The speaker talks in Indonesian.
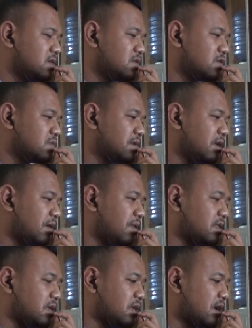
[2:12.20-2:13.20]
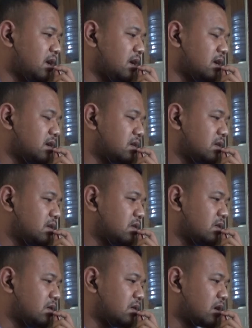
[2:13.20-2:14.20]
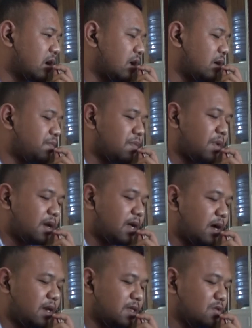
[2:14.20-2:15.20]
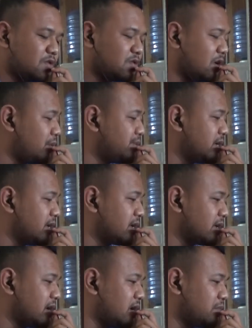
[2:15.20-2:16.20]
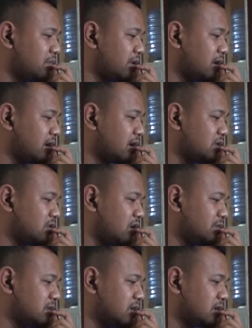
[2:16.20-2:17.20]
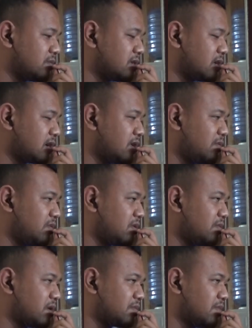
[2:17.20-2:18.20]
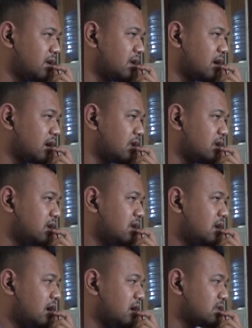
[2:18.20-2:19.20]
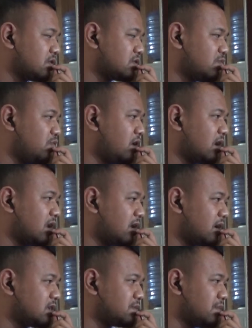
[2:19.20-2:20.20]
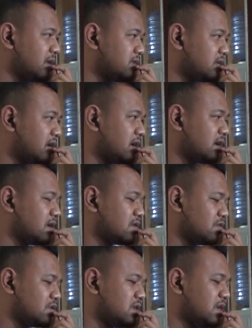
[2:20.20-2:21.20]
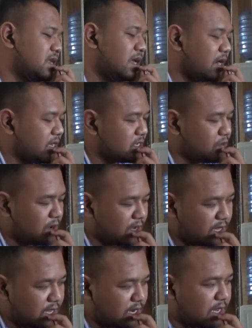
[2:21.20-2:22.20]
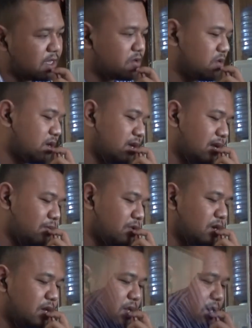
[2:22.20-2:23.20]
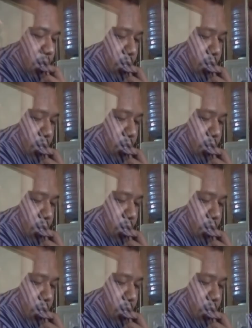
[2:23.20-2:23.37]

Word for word: Terus benda matinya e, kayak pemandangan itu juga objek ya, pemandangan juga objek. Misalnya kalian mau menggambar pemandangan atau sebuah gelas, meja, kursi dan lain sebagainya. Nah, itu adalah model.